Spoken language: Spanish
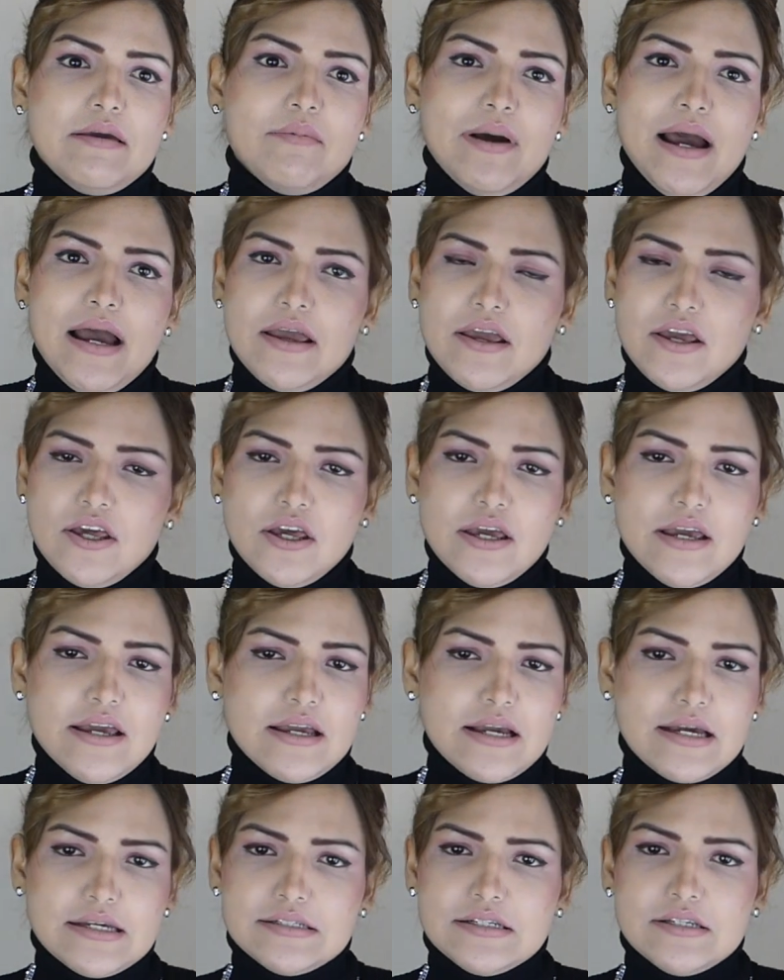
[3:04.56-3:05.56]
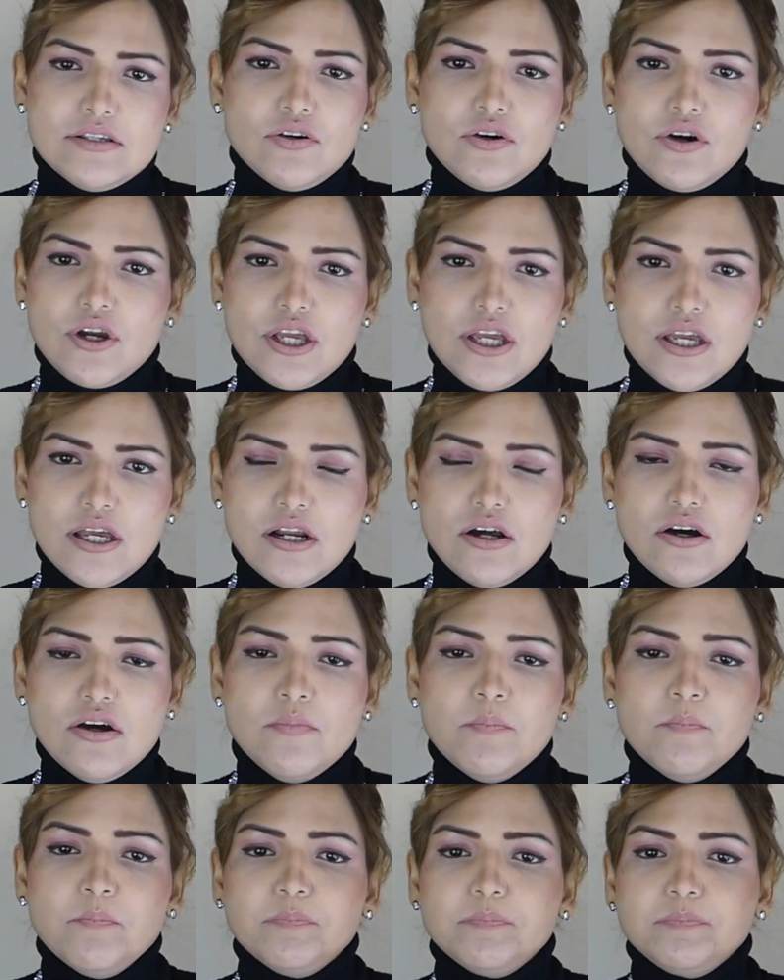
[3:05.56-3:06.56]
bajé casi 2 kilos,
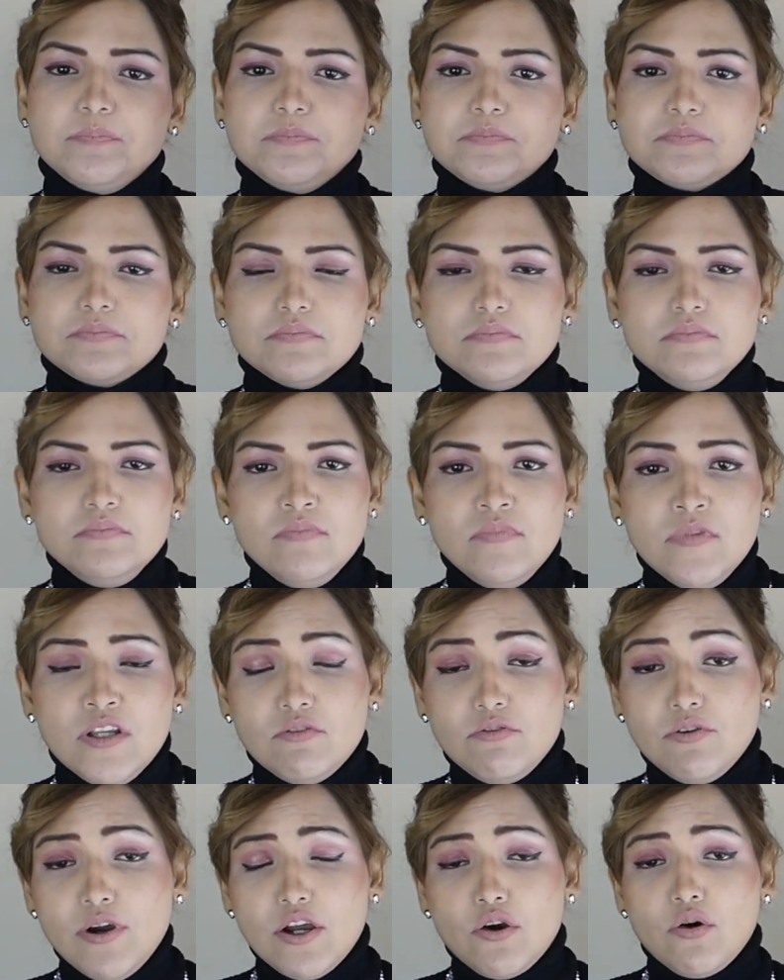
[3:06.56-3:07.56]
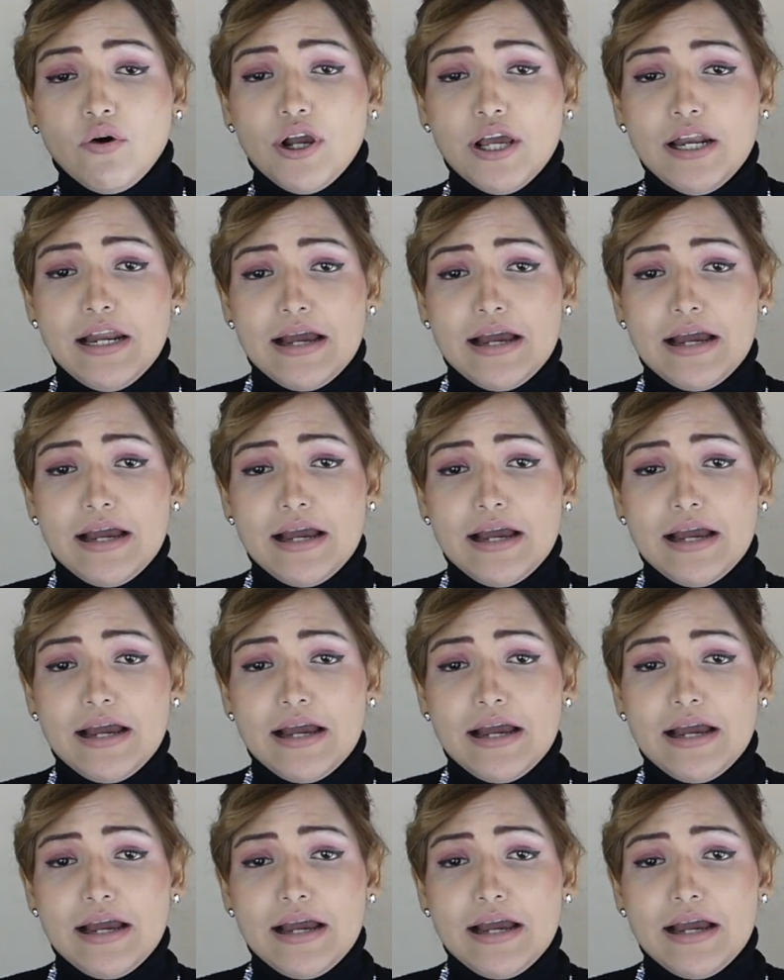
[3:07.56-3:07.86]
fue con el